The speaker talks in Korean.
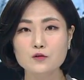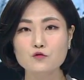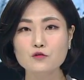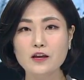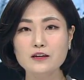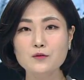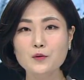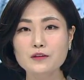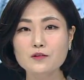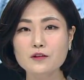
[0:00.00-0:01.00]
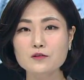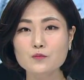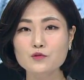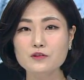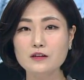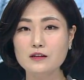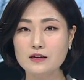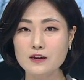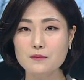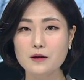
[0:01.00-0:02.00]
국내 1호 인터넷
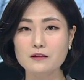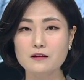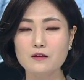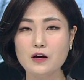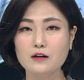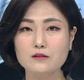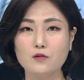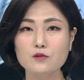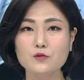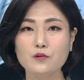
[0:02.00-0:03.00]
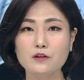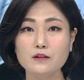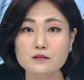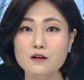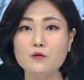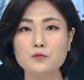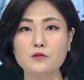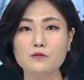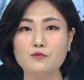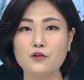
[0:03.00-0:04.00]
전문은행인 K뱅크가 전 직원에게
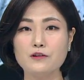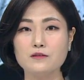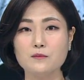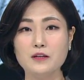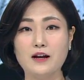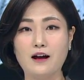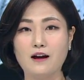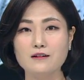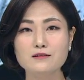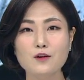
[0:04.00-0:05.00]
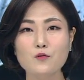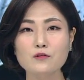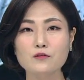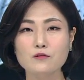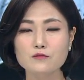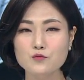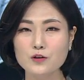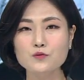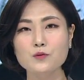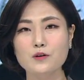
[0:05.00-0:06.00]
스탁옵션을 부여했습니다. 은행권에서는
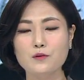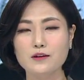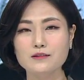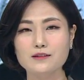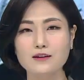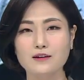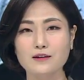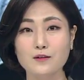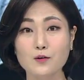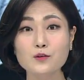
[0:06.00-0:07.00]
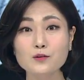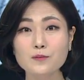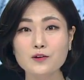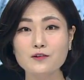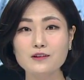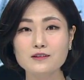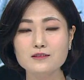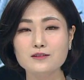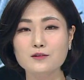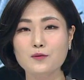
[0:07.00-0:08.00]
최초라고 하는데 어떤 배경이
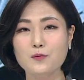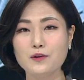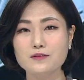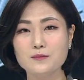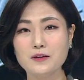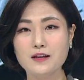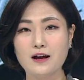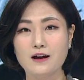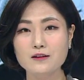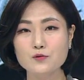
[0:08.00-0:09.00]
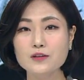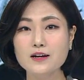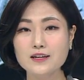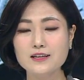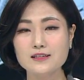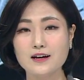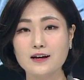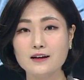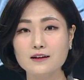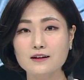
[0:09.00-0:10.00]
있는지 들어보겠습니다. 최나리
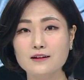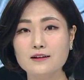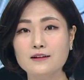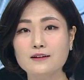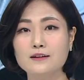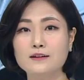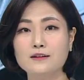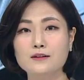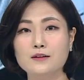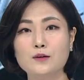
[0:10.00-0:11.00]
기자. 네, 최나리입니다.